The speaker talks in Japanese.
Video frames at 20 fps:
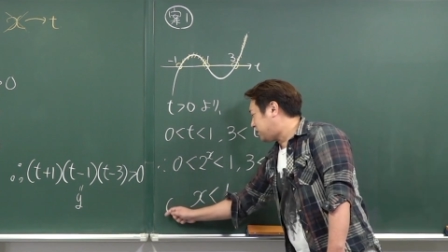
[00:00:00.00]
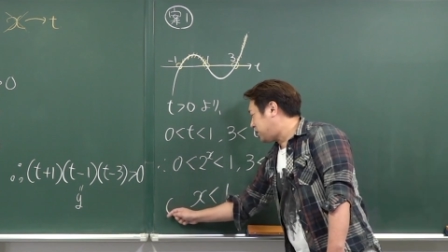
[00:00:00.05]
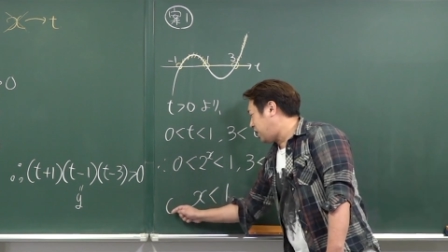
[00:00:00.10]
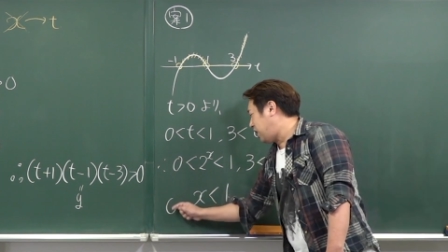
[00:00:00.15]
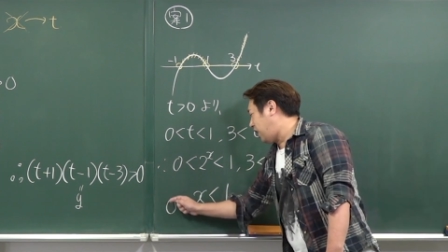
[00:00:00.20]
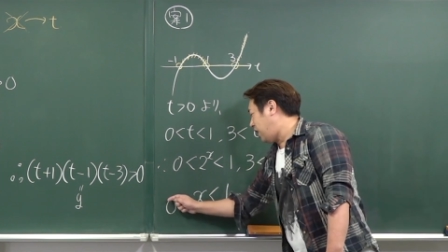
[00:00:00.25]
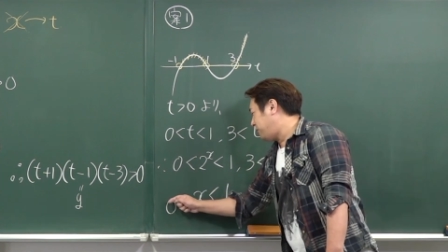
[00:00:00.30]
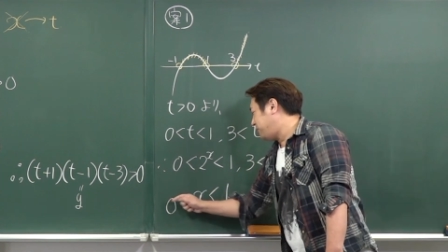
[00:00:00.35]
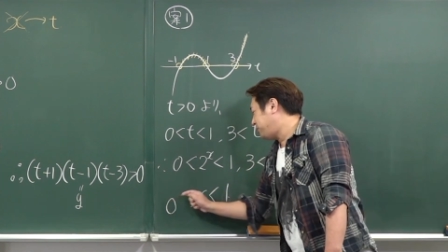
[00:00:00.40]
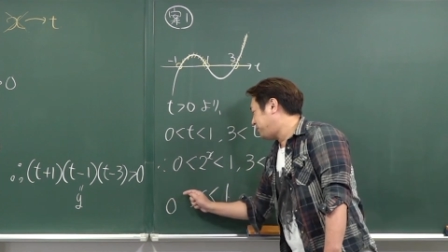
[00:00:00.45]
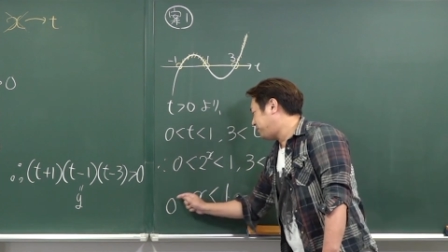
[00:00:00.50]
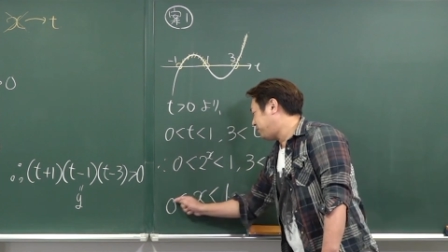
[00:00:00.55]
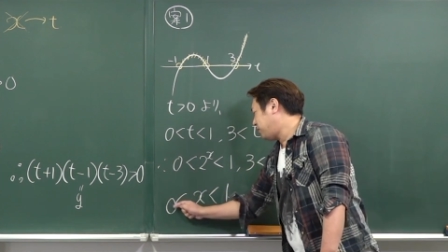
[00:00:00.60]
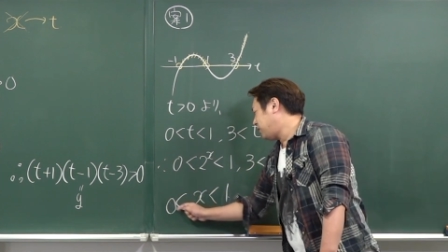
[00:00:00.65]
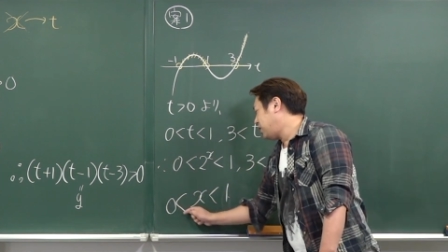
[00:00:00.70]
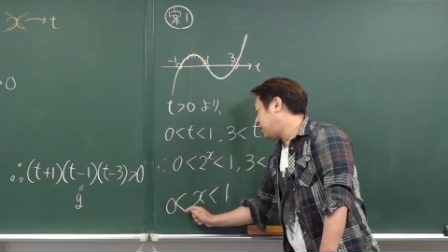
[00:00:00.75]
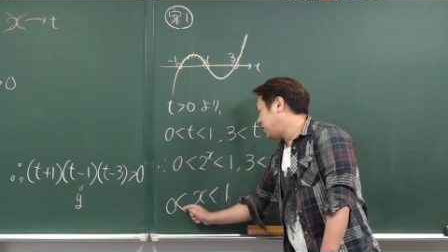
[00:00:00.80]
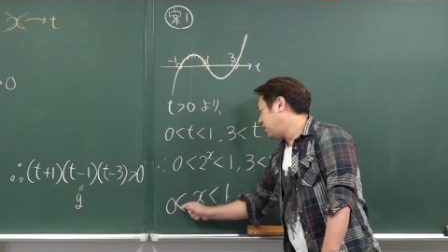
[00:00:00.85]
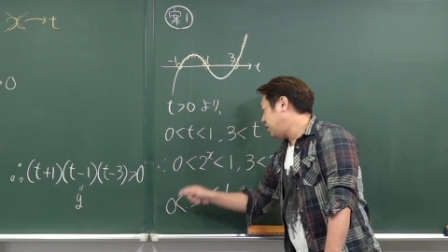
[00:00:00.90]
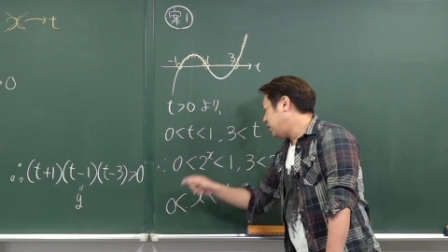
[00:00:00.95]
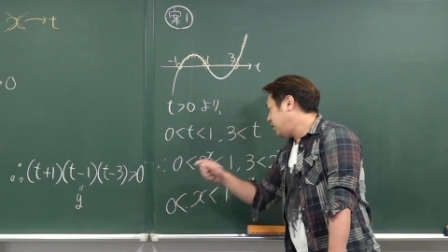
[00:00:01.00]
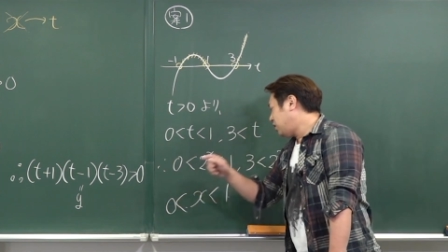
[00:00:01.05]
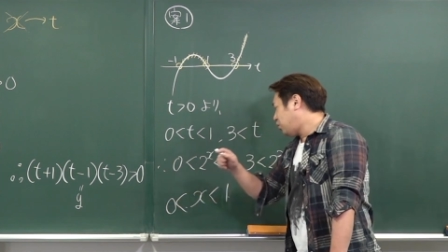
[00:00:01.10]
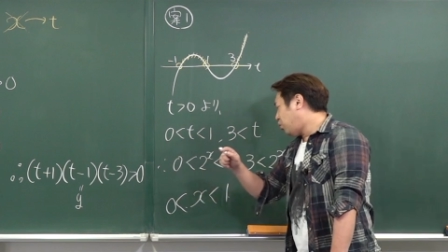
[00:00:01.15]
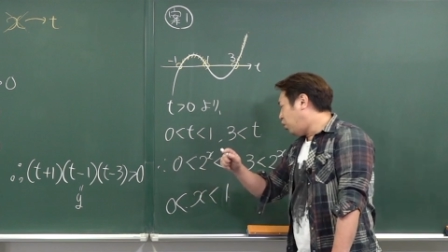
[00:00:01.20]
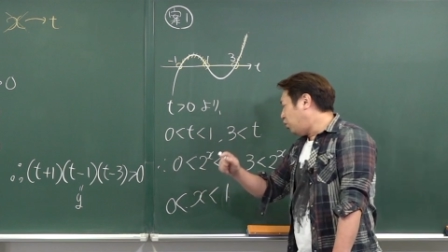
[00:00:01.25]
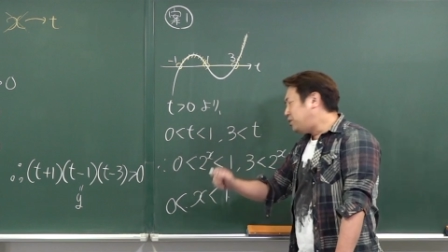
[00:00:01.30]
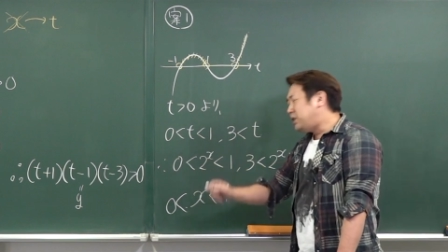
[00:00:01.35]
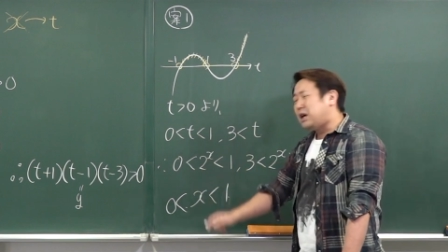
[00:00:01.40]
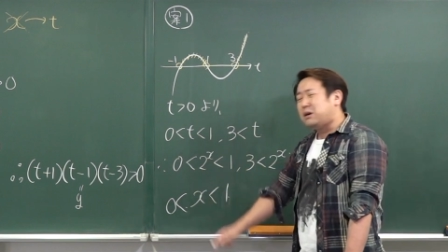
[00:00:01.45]
てね、
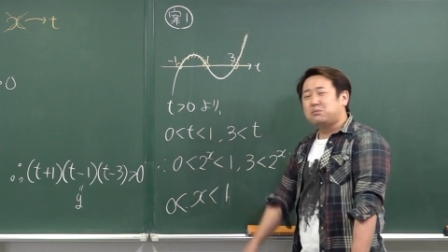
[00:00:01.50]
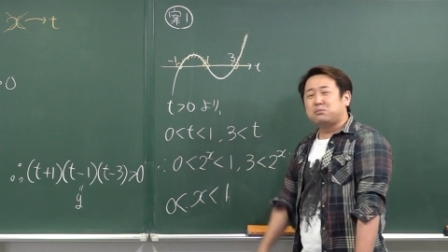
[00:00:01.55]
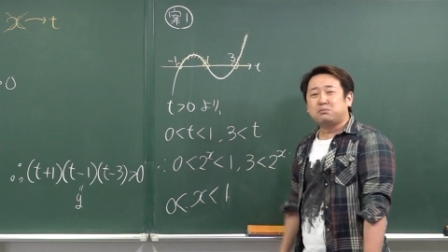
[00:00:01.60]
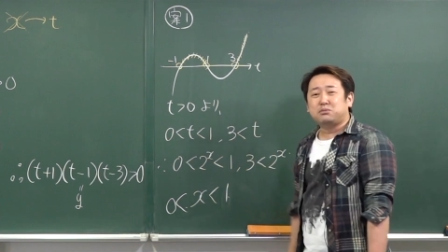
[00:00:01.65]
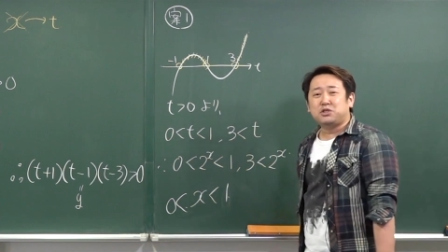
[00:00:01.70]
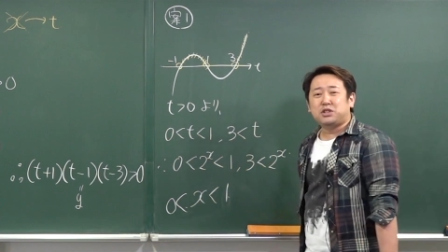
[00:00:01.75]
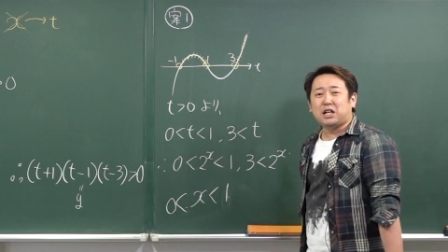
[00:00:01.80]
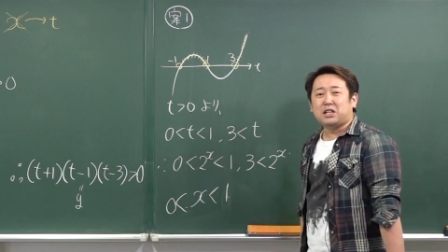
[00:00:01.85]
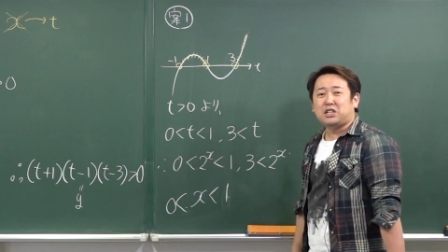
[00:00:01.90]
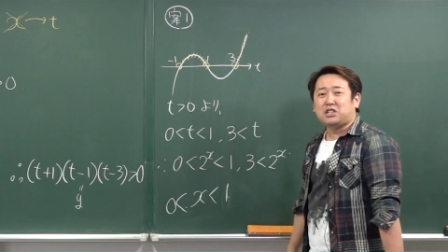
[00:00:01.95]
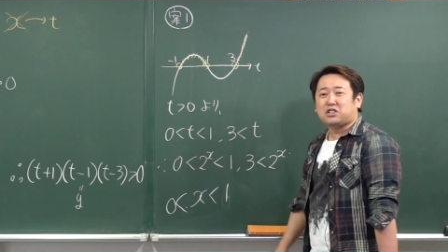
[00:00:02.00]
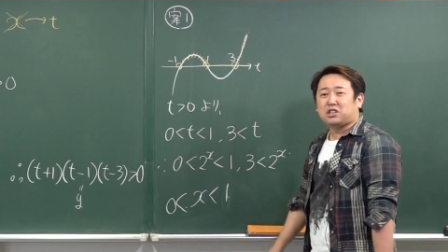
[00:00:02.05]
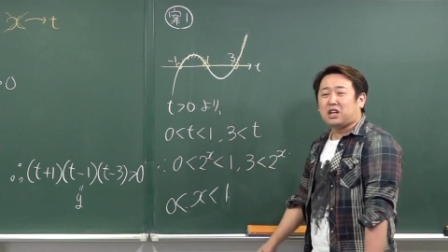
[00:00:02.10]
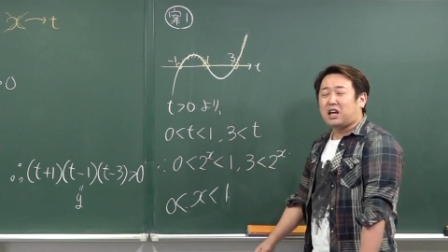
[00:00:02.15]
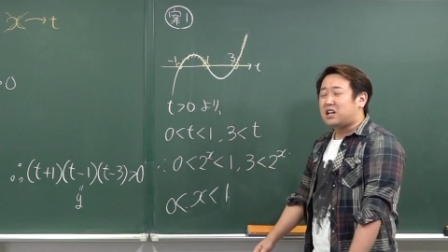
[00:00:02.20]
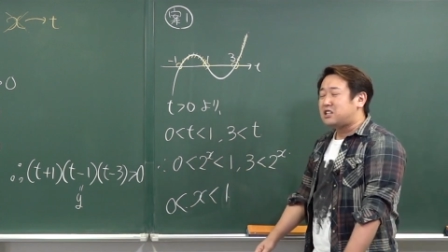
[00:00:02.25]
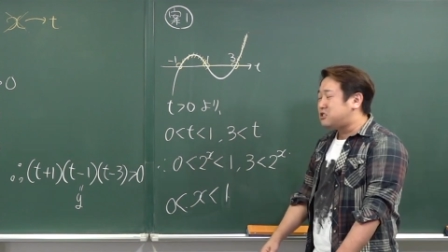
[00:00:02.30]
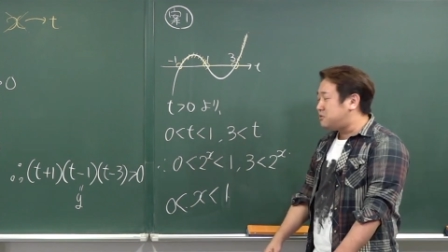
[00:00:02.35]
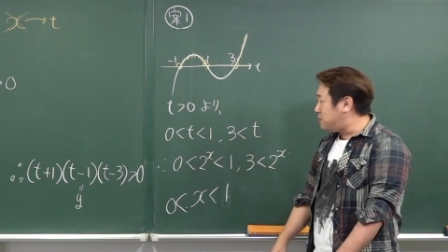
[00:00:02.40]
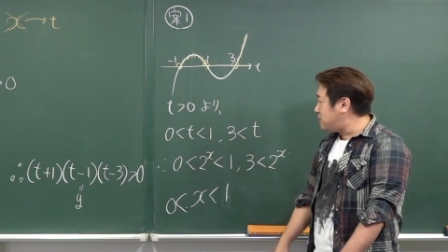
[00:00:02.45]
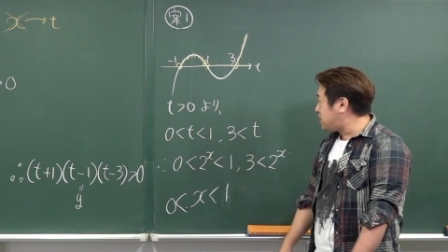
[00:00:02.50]
こんな無駄につけ始め